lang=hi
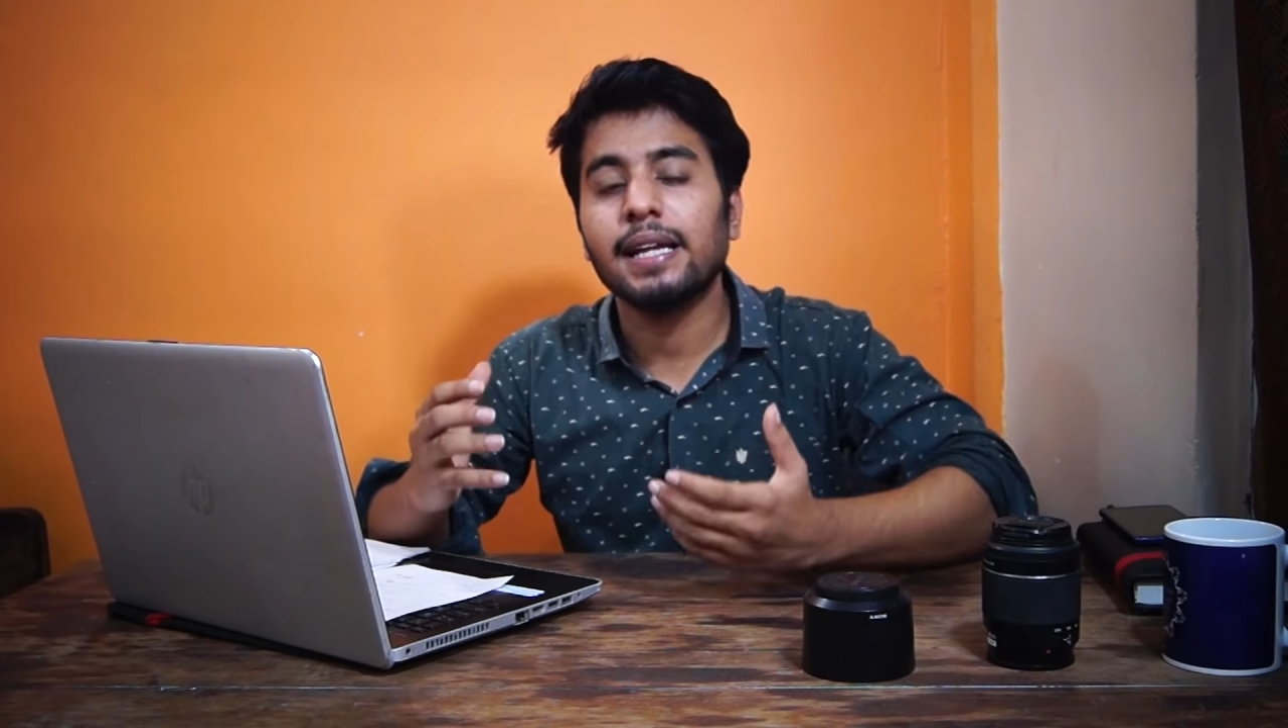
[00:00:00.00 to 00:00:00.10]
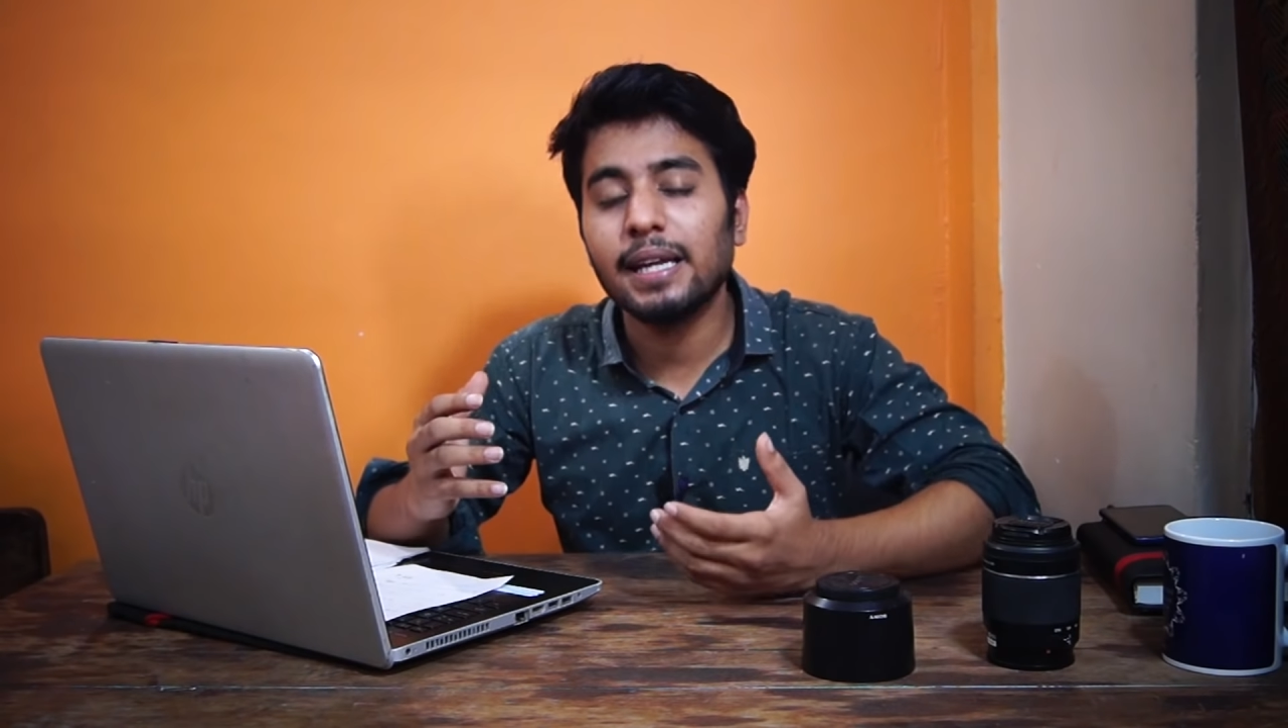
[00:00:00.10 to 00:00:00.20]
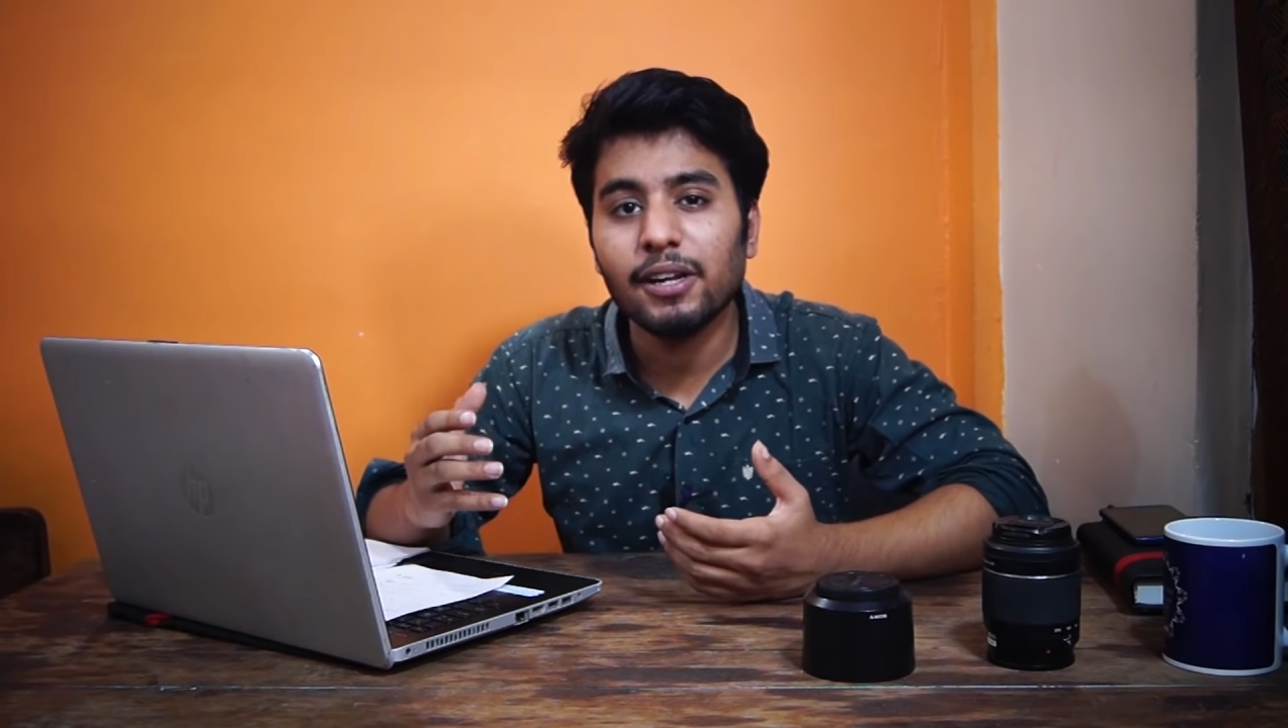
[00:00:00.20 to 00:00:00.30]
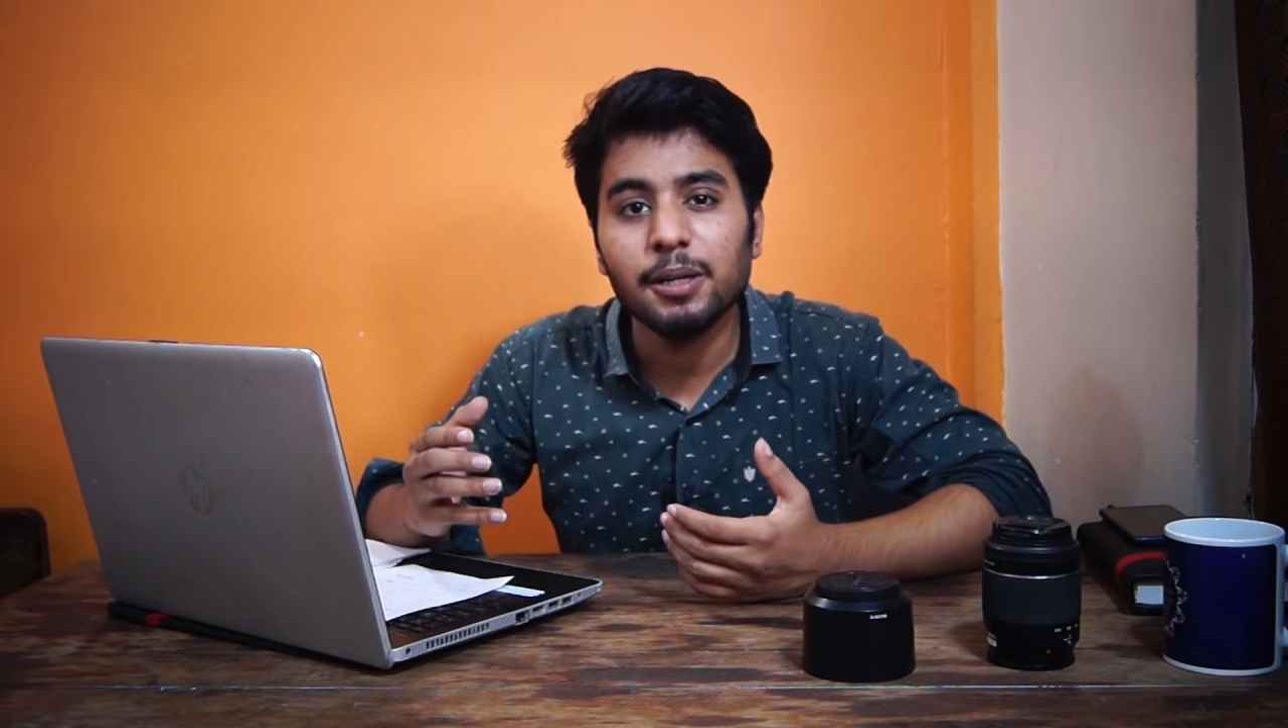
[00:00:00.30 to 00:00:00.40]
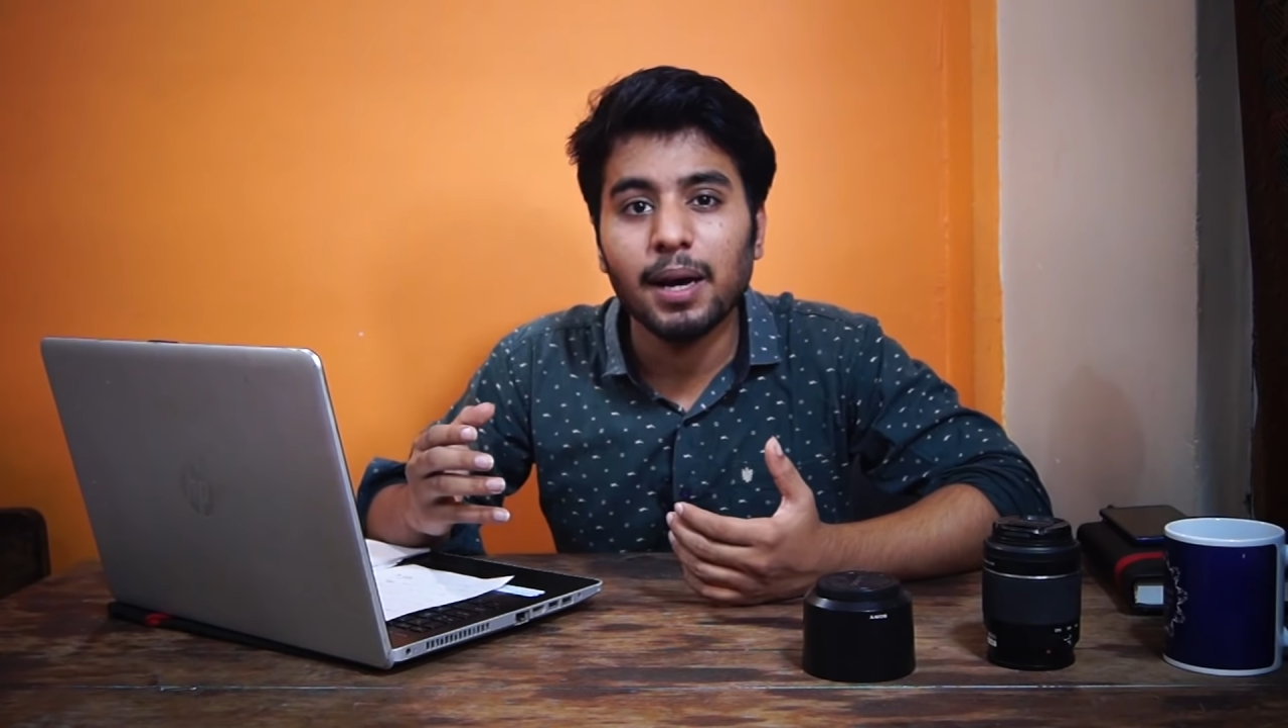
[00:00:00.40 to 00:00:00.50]

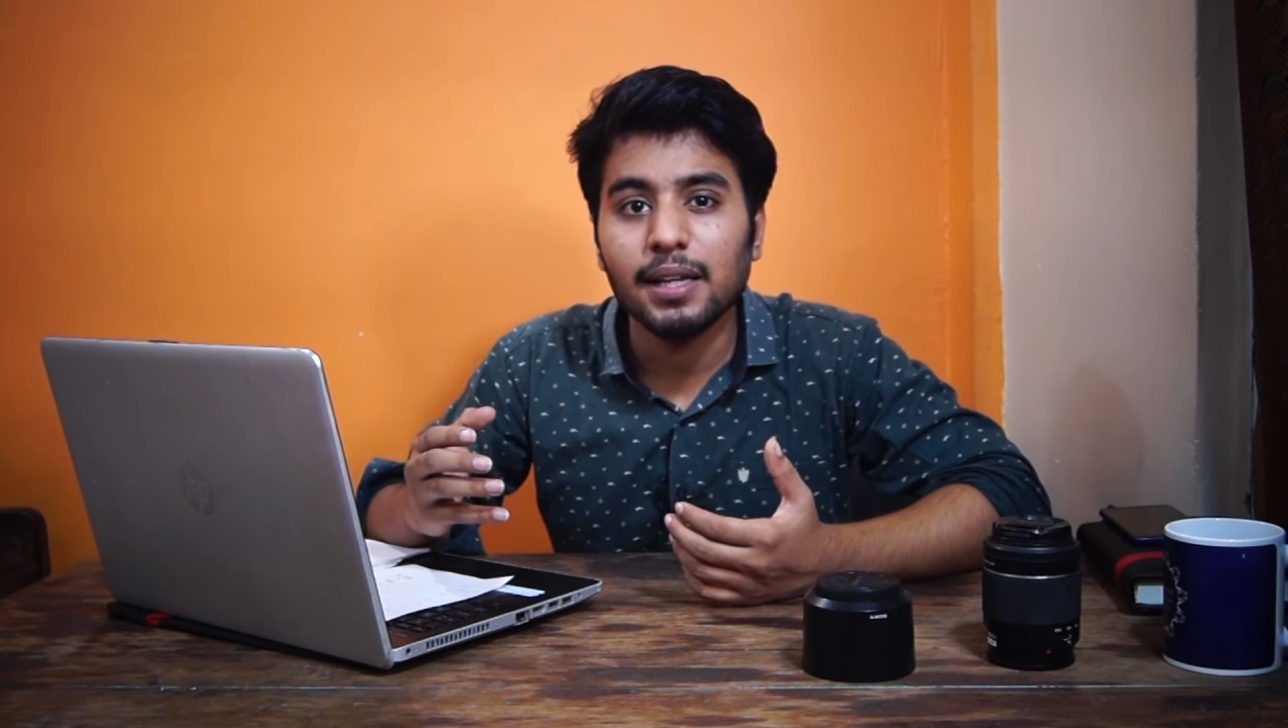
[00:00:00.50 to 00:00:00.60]
देखने वाली